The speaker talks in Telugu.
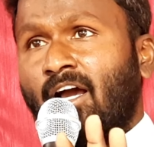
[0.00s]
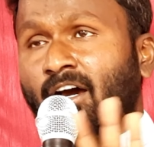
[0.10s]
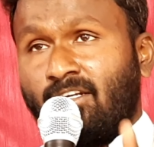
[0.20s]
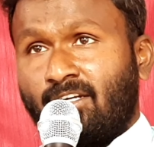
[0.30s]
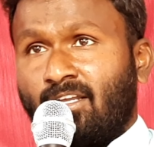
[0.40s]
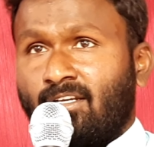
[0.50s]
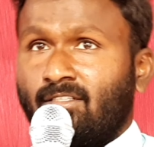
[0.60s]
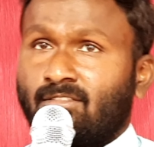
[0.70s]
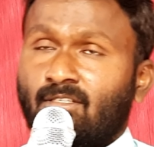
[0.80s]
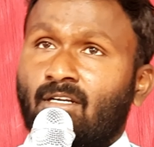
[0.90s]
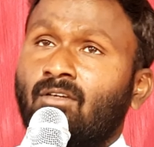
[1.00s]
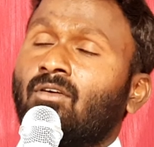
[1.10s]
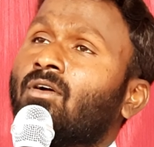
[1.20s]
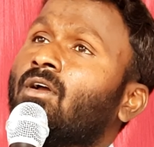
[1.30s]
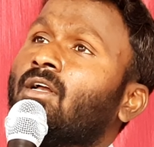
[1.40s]
ఆహారాన్ని నాకు ఇస్తున్నాడు
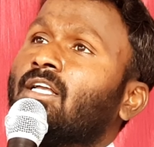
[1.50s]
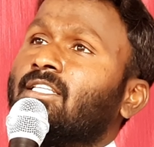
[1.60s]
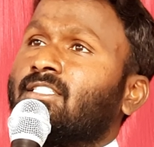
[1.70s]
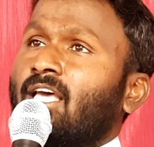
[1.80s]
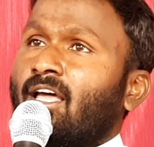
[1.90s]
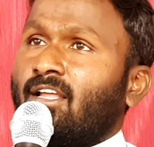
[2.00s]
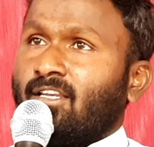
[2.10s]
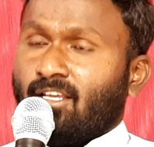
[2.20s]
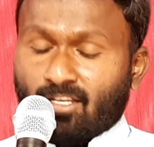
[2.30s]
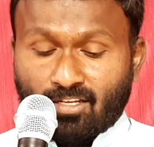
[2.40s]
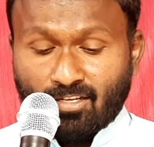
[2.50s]
చాలని